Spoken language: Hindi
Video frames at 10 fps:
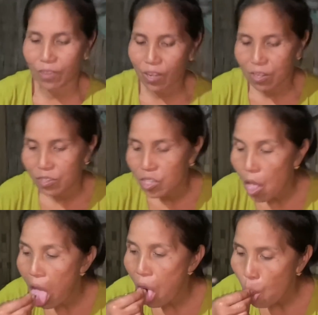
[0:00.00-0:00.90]
बहुत
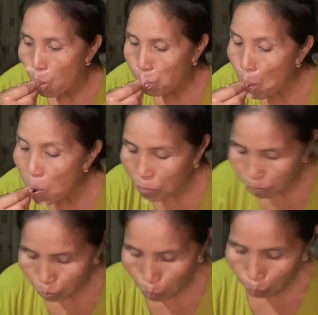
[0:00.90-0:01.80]
टेस्टी है थोड़ा सा
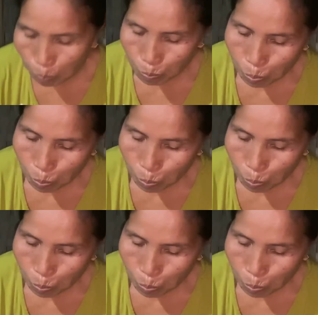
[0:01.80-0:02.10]
खा के देखो